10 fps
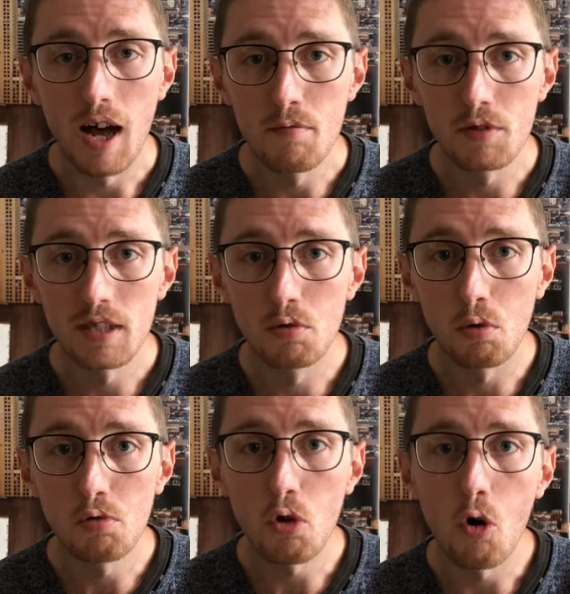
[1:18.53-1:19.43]
avancer le
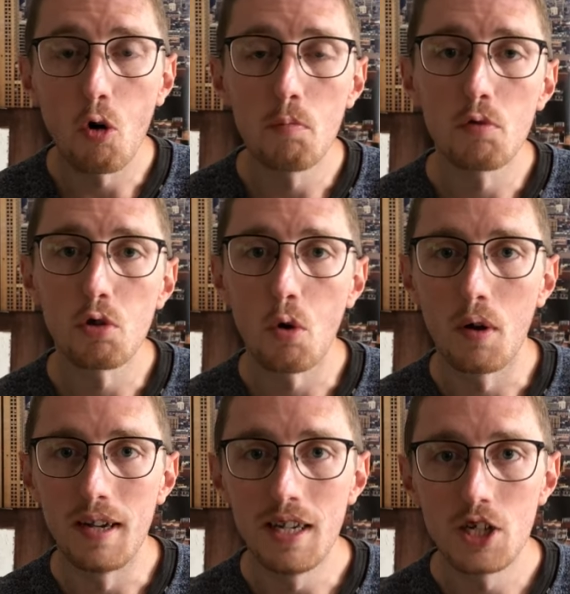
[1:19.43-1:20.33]
drone en remontant
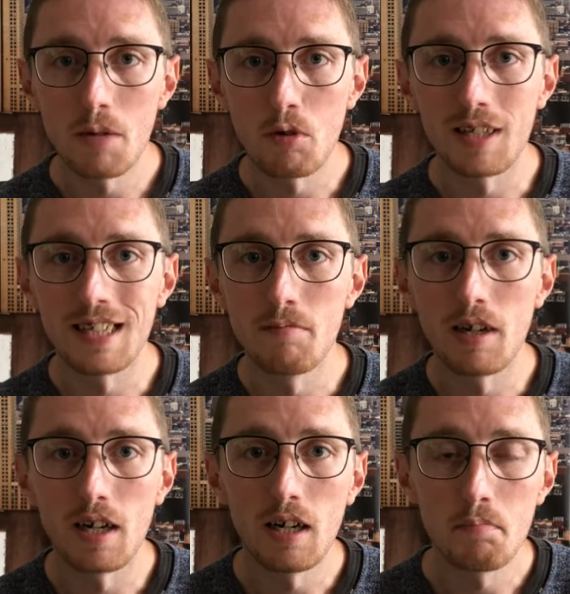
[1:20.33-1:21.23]
légèrement la
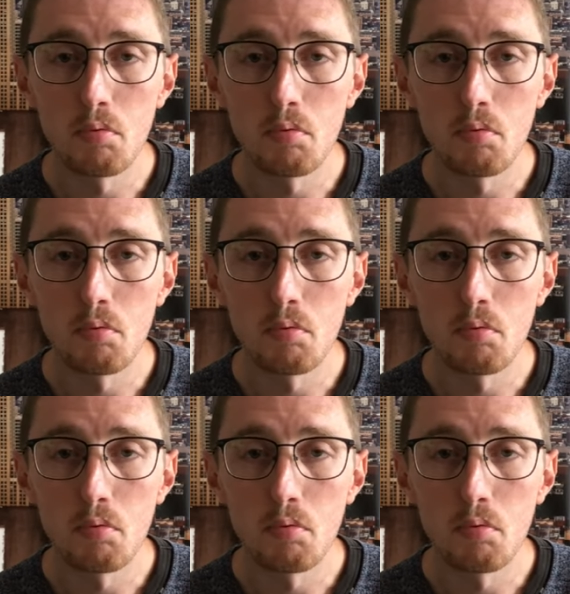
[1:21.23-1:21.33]
caméra